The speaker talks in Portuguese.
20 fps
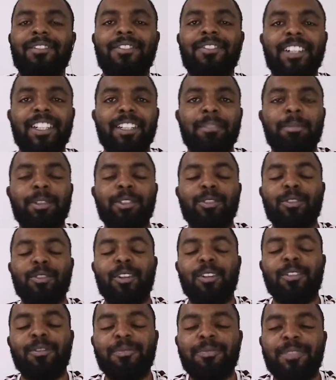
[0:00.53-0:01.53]
Fala
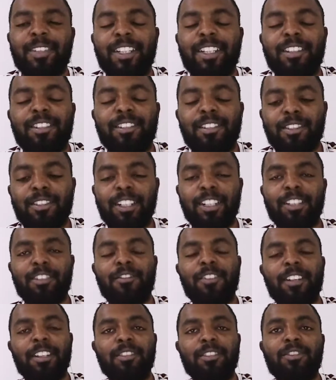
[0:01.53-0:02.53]
pessoal, esse é o nosso
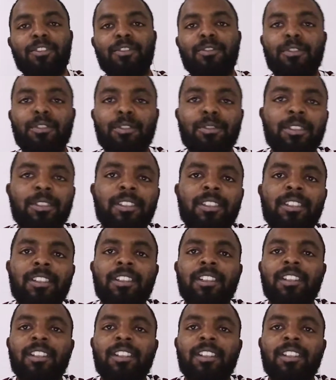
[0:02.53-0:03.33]
canal Falando de Flu